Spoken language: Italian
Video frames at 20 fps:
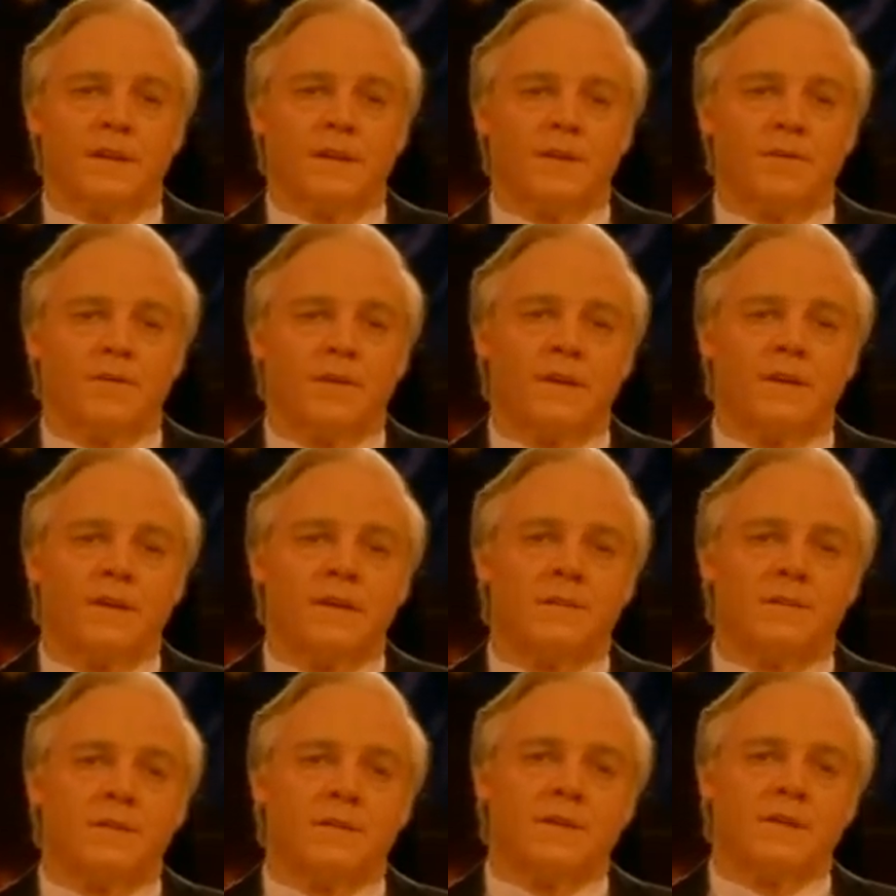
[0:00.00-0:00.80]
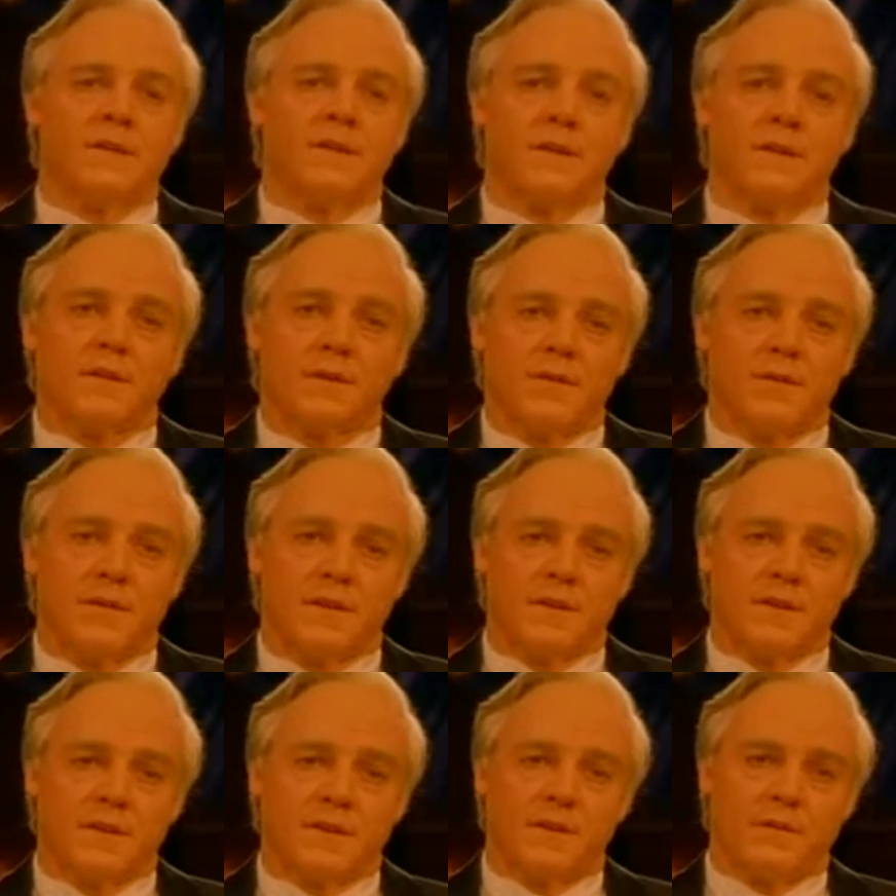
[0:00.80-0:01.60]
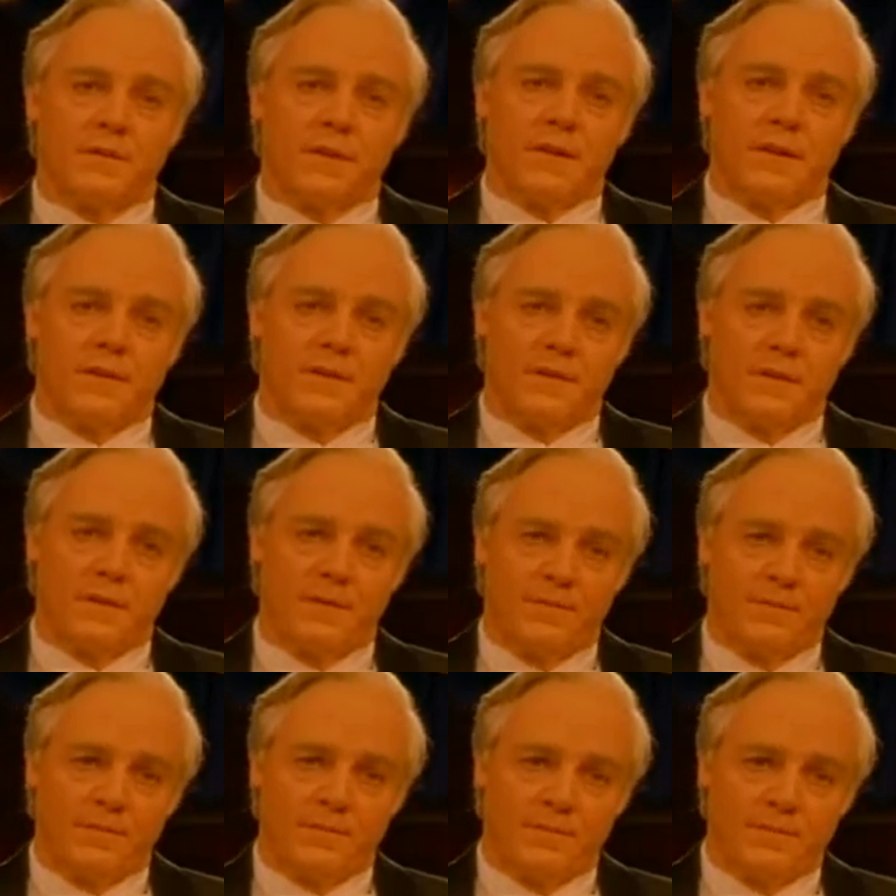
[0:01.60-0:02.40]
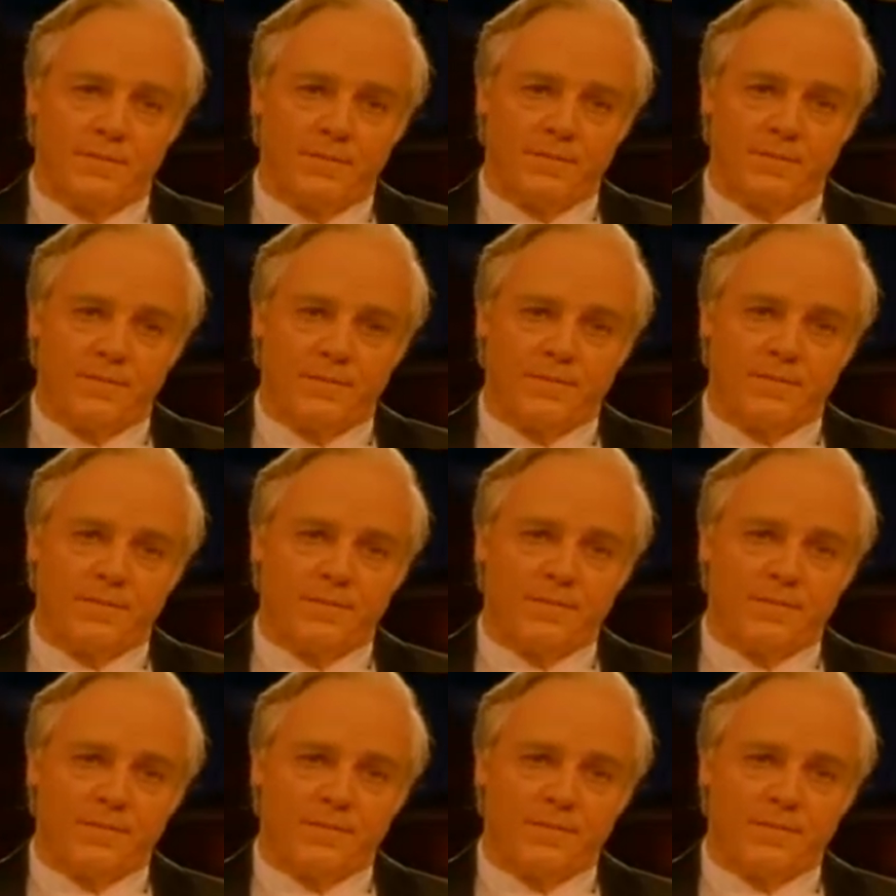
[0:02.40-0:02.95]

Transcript: È soltanto nelle misteriose equazioni dell'amore